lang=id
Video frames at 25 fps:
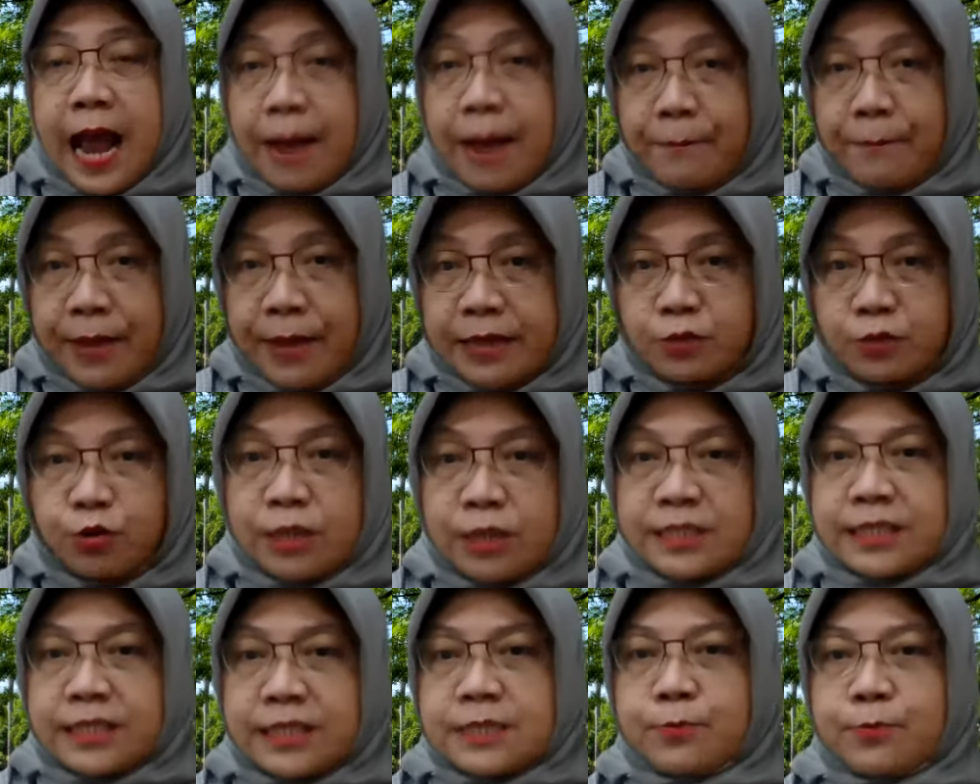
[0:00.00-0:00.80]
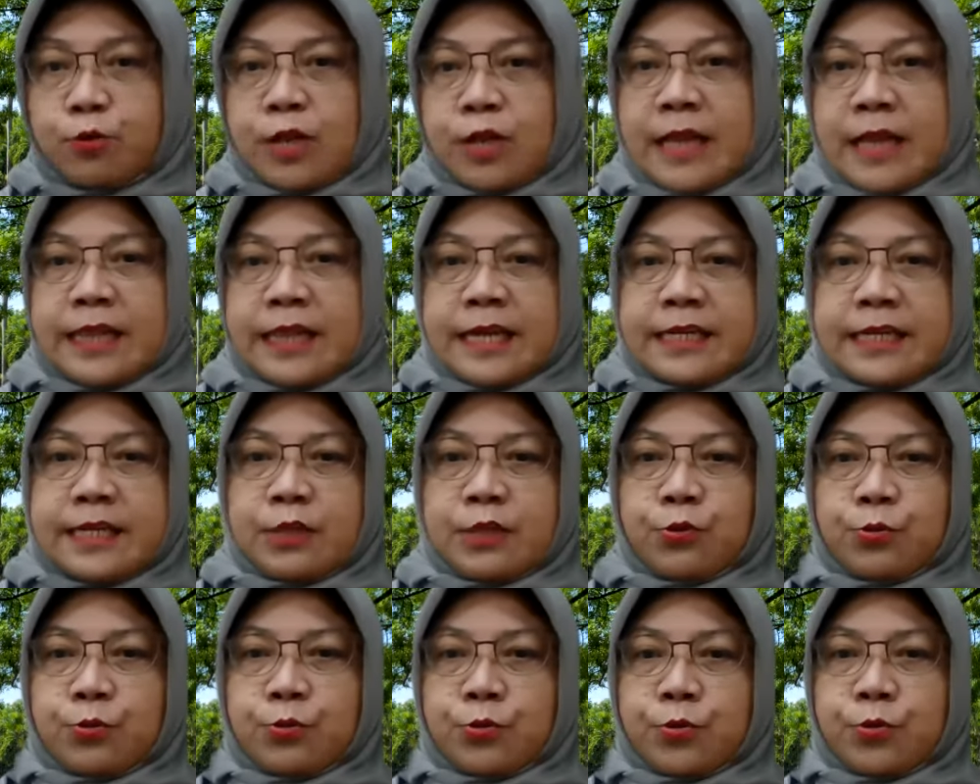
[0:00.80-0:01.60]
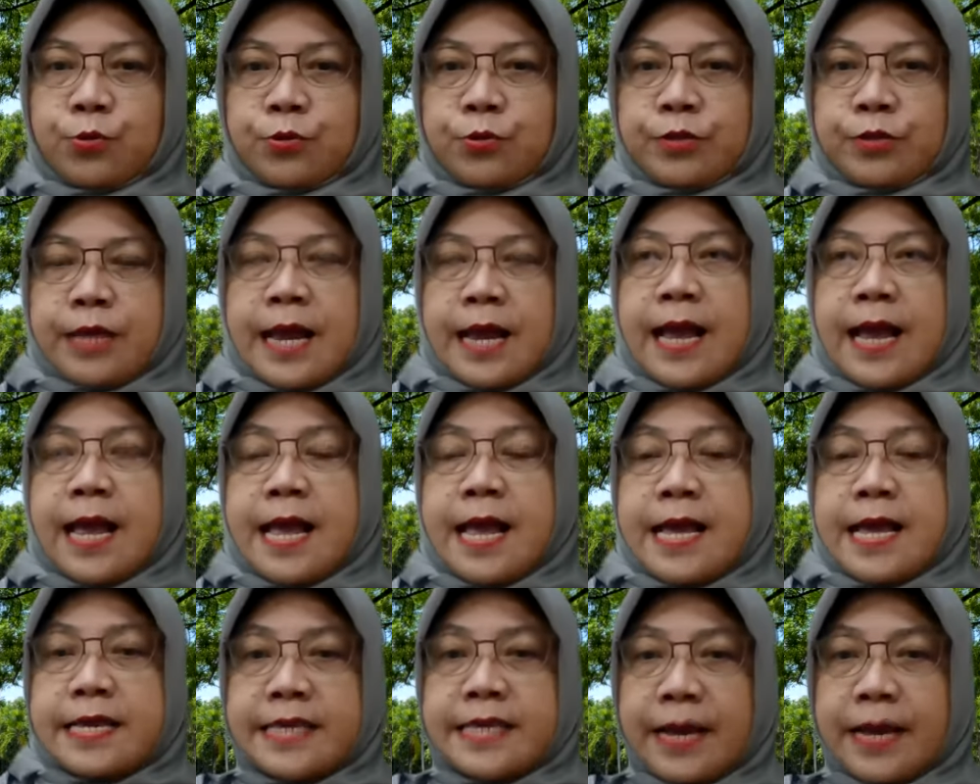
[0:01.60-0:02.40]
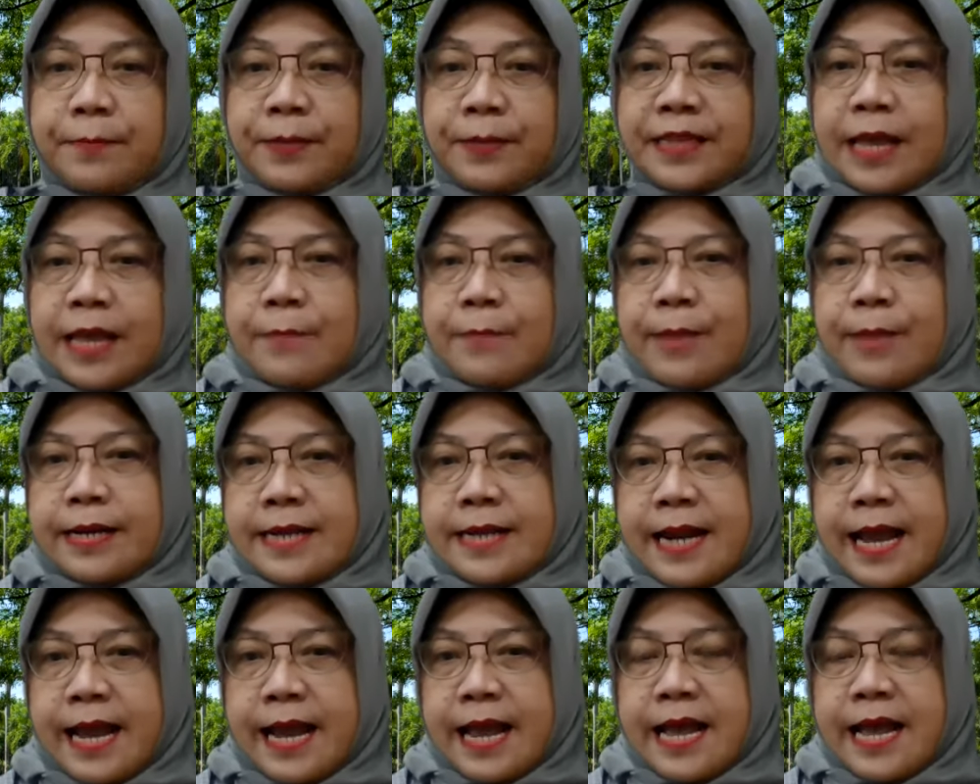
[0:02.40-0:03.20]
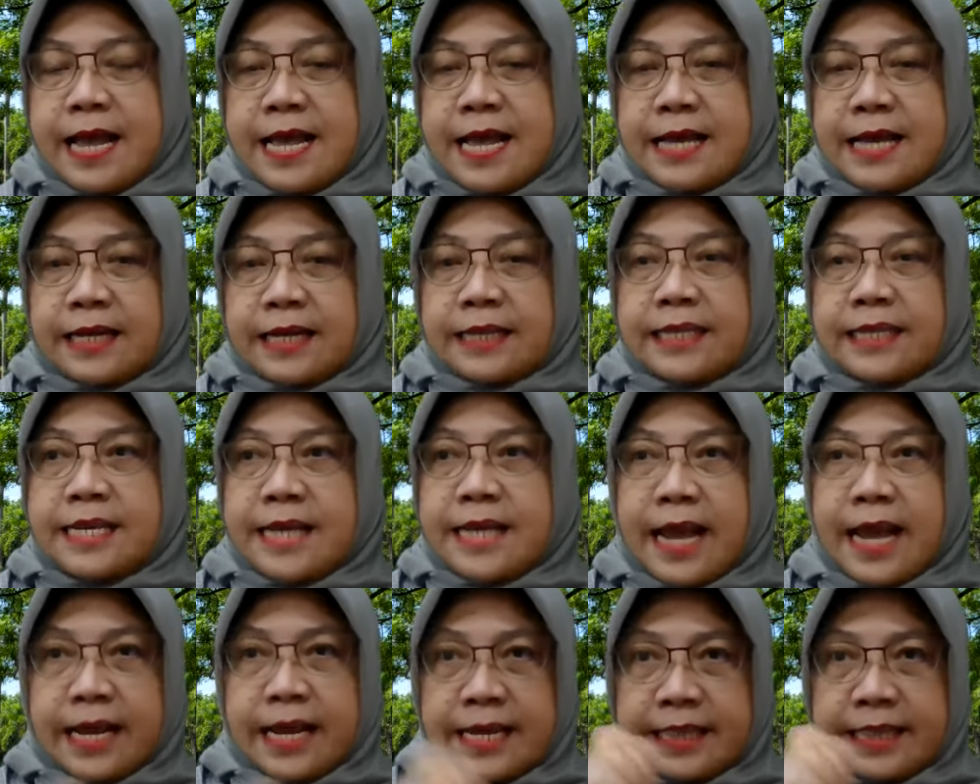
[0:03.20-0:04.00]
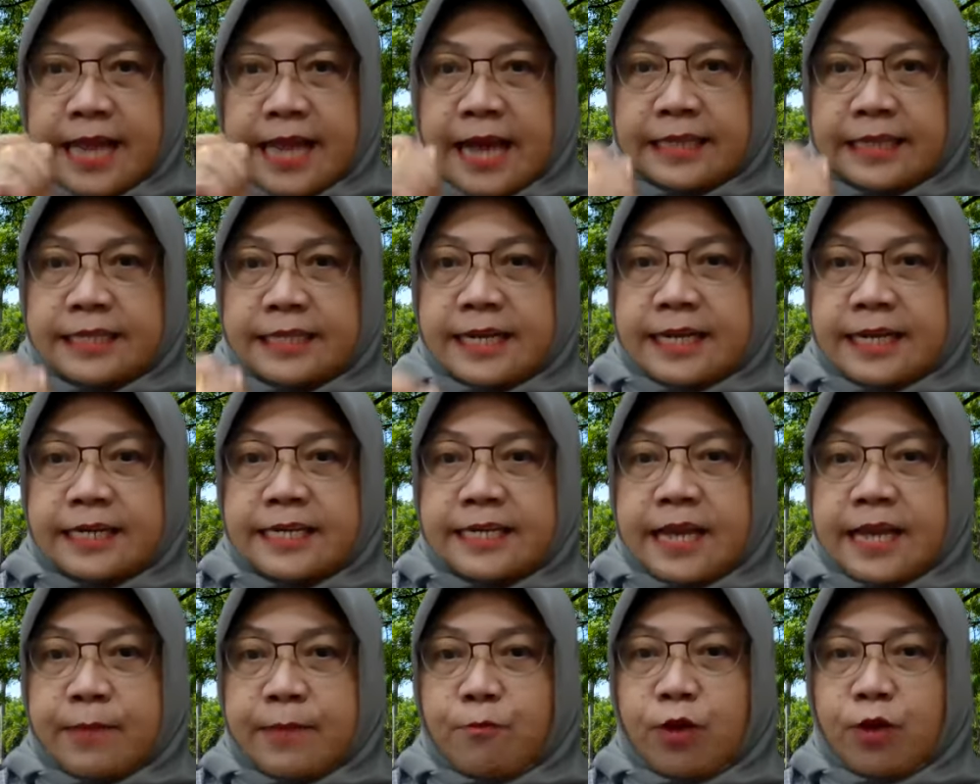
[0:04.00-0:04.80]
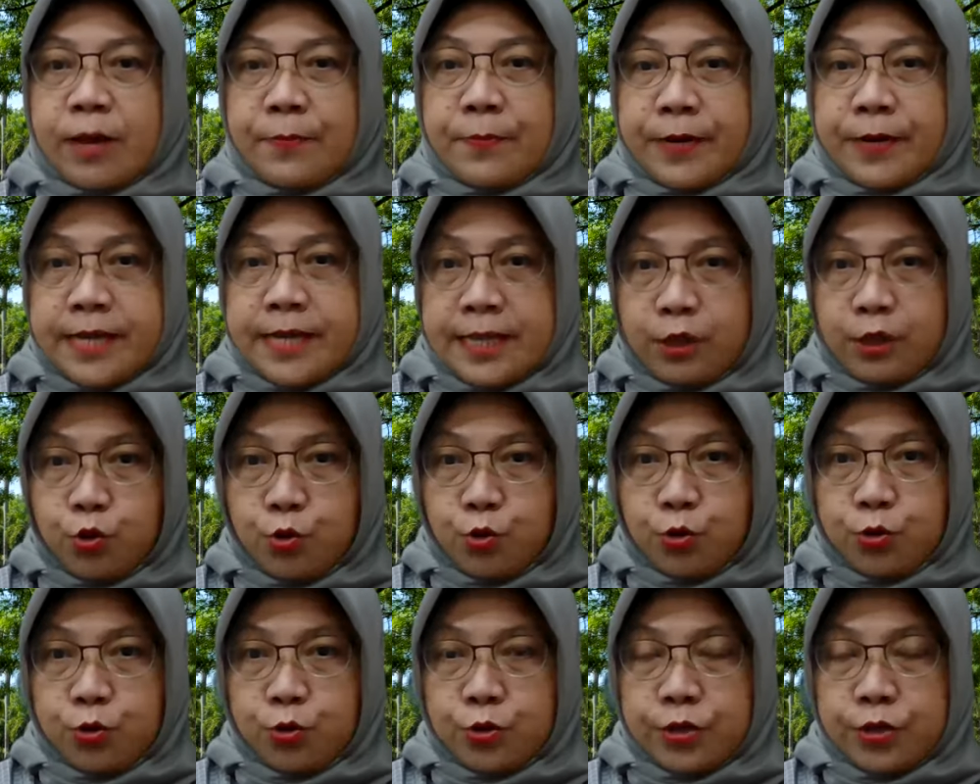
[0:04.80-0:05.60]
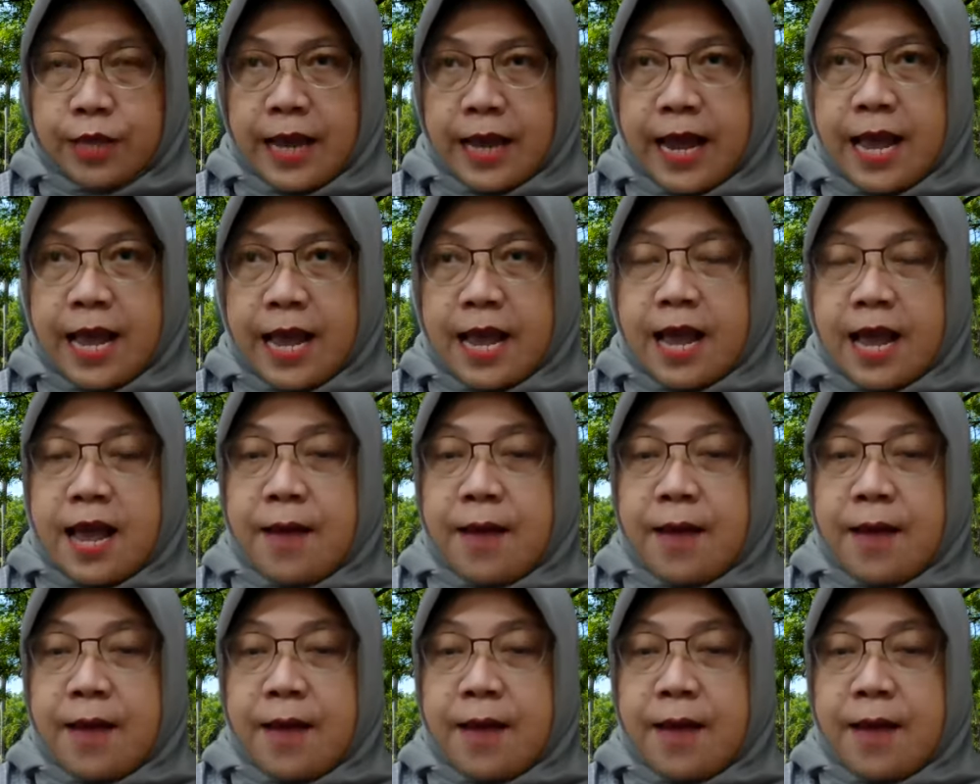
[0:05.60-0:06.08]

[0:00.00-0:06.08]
apa yang sudah saya sebutkan tadi itu, ya. Yang pertama adalah ketika kita ajari dia mulai berhitung, ya.